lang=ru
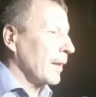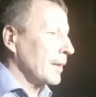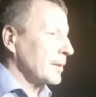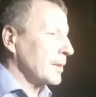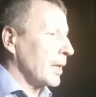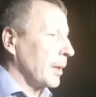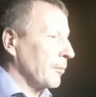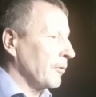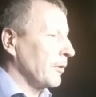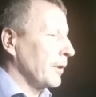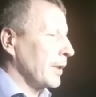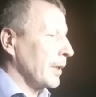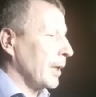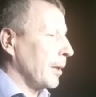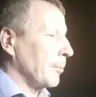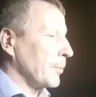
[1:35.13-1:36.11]
с
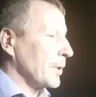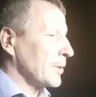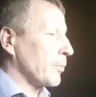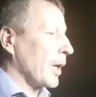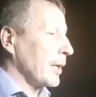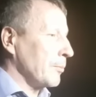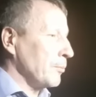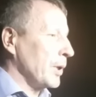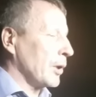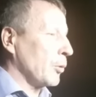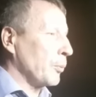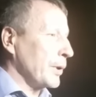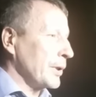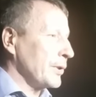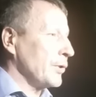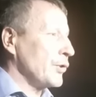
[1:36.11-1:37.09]
требованием избрать меру
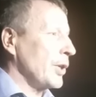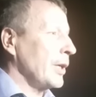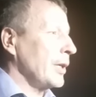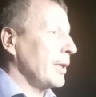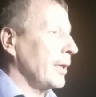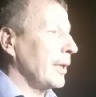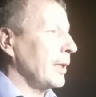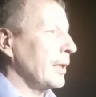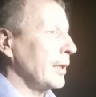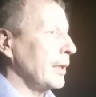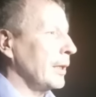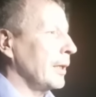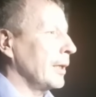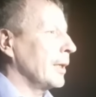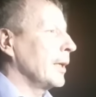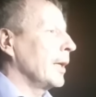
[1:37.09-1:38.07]
пресечения и